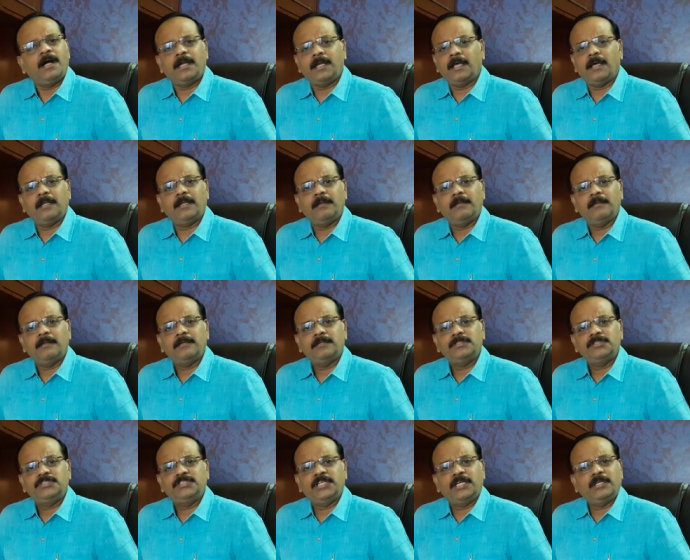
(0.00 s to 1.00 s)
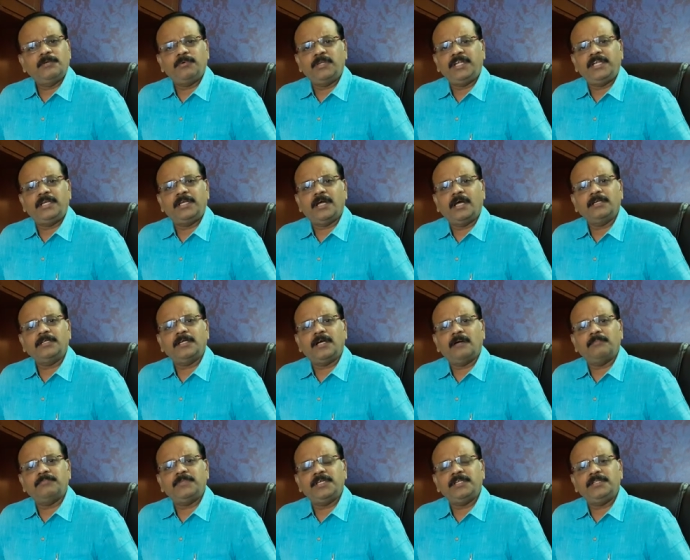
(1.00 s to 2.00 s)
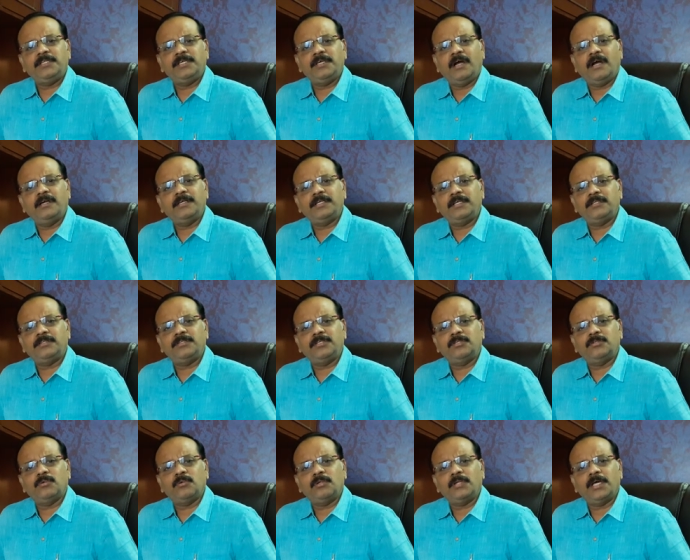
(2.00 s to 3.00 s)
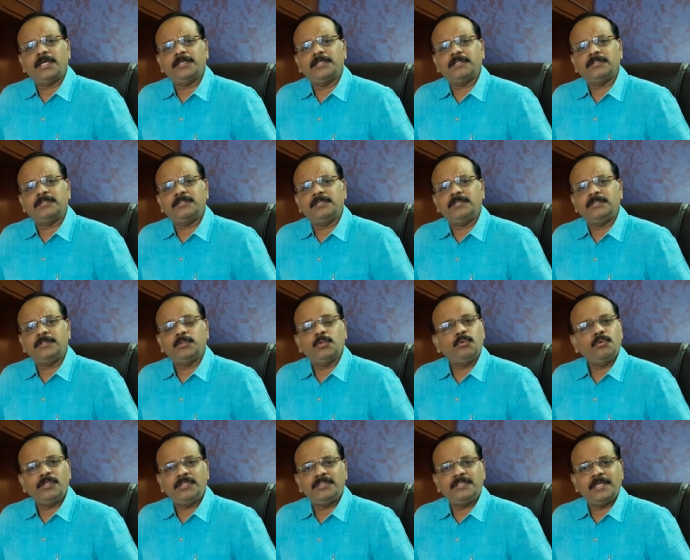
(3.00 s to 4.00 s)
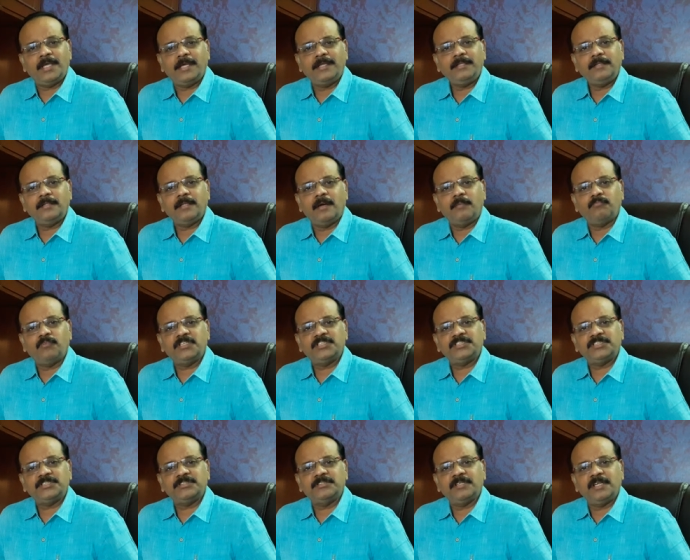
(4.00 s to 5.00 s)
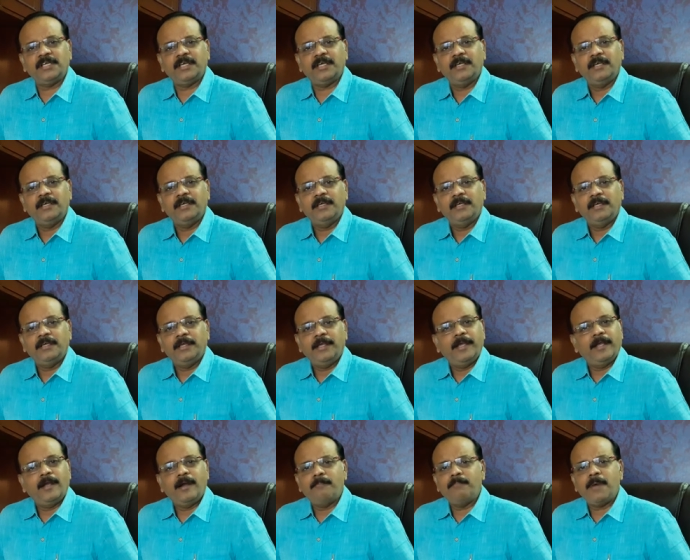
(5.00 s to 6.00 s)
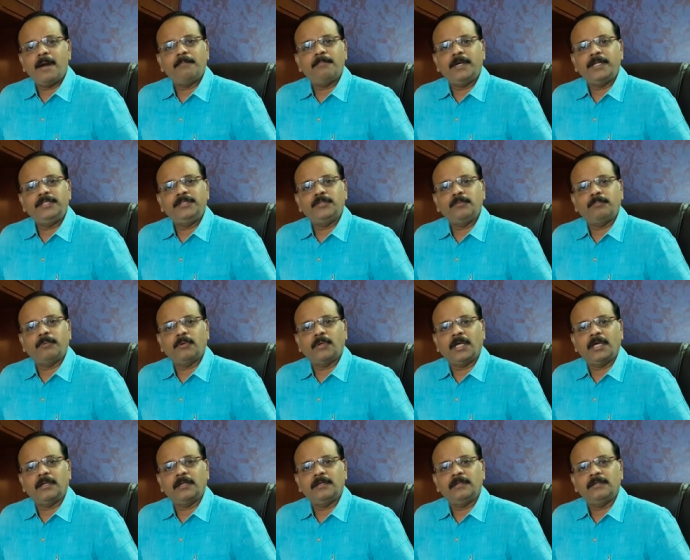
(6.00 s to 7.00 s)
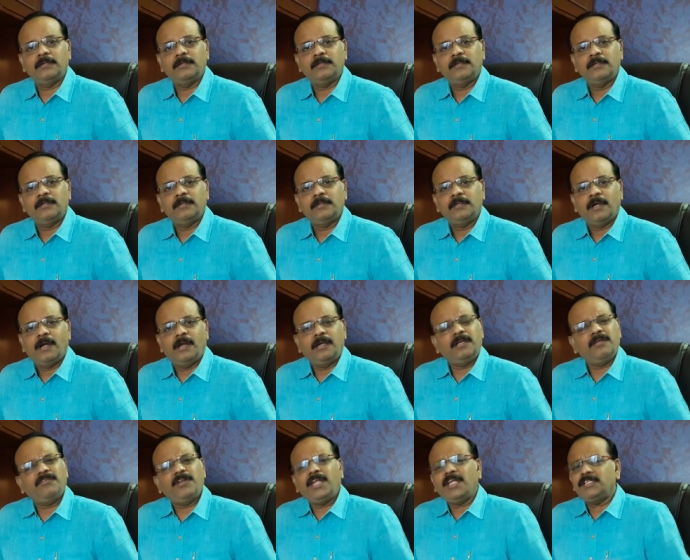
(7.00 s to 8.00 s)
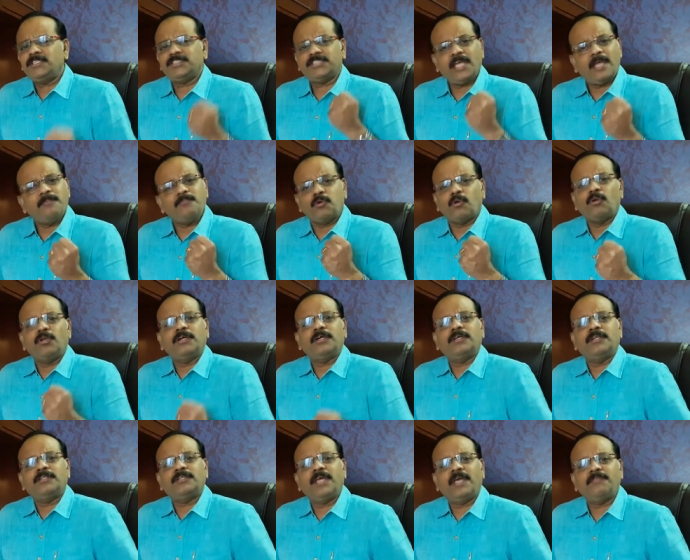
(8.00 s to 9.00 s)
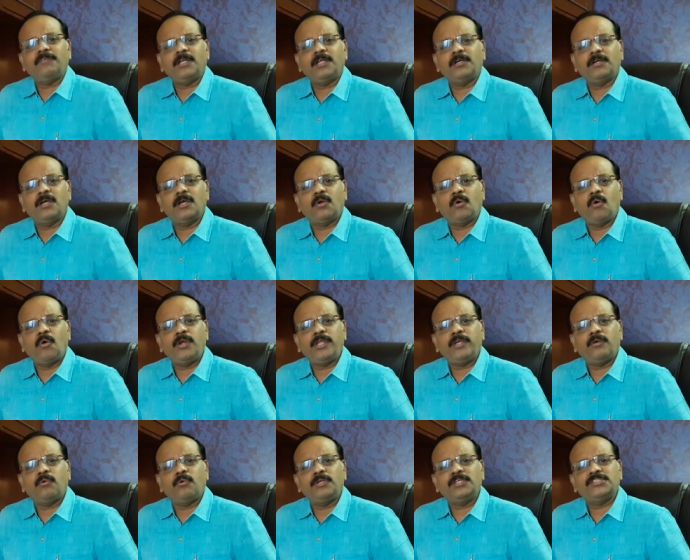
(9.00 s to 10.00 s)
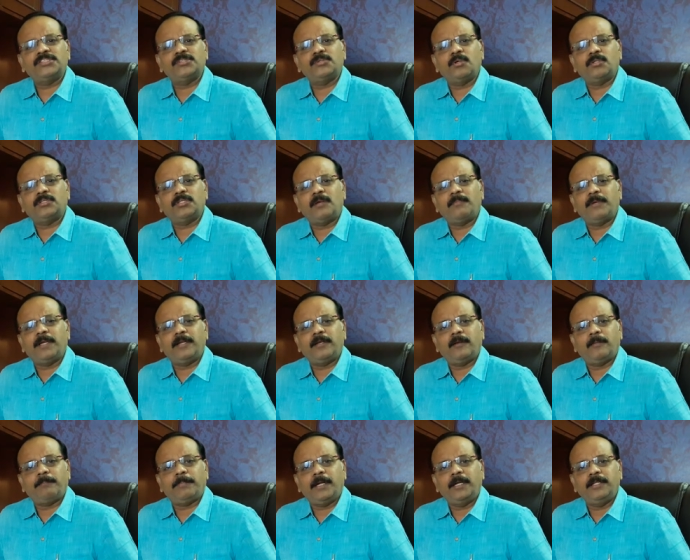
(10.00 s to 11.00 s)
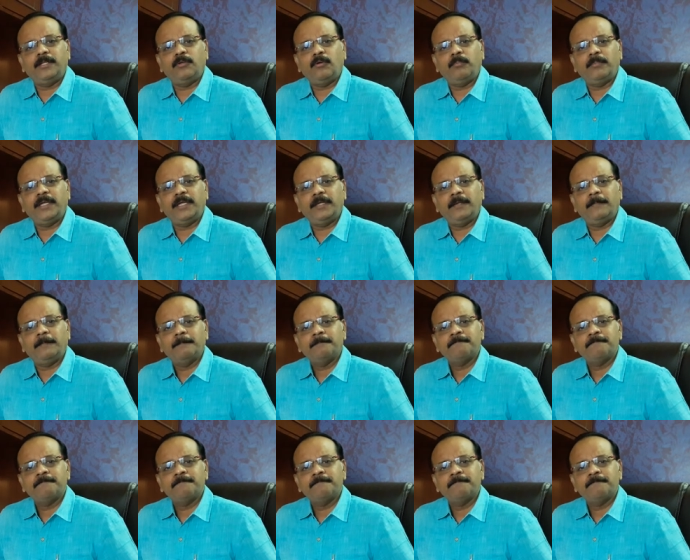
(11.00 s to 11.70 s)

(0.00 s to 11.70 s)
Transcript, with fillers: ஆனால் ஜனவரி நான்காம் தேதி ஆயிரத்தி தொள்ளாயிரத்தி தொண்ணூற்றி ஐந்தாம் வருஷத்திலே எங்கள் அம்மா மறித்து போனார்கள் அண்டவரே ஜெயம் கொடுக்கிற தேவனுக்கு கோடி கோடி ஸ்தோத்திரம் என்று பாடினோமே